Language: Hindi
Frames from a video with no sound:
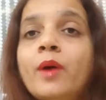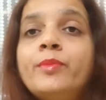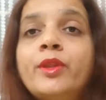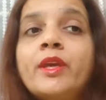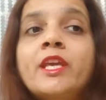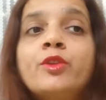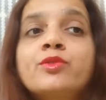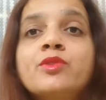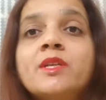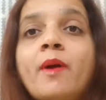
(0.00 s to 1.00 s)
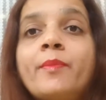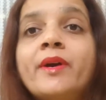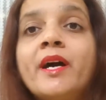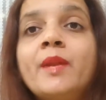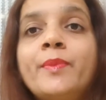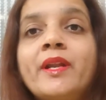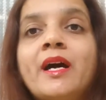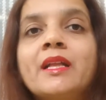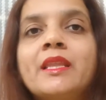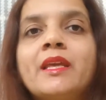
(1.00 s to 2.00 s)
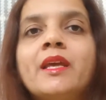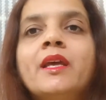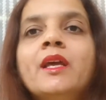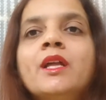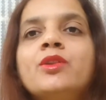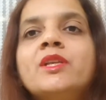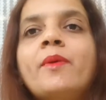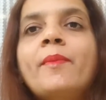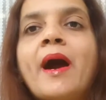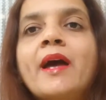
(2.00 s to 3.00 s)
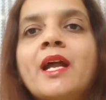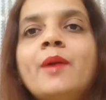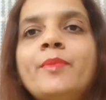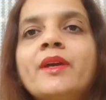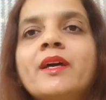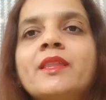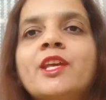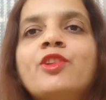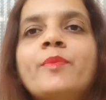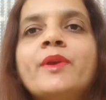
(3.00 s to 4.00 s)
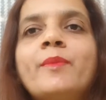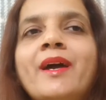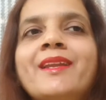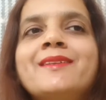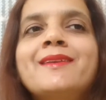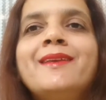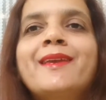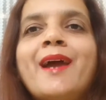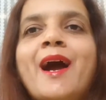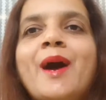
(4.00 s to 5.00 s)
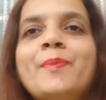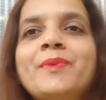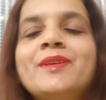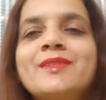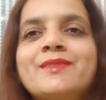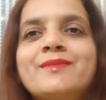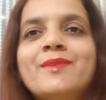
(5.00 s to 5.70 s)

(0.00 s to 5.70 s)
अब देखिए दोस्तों जब आप घर पर आते हैं तो जब आप आराम भी करते हैं तो आप ये मान के चलिए कि आप इस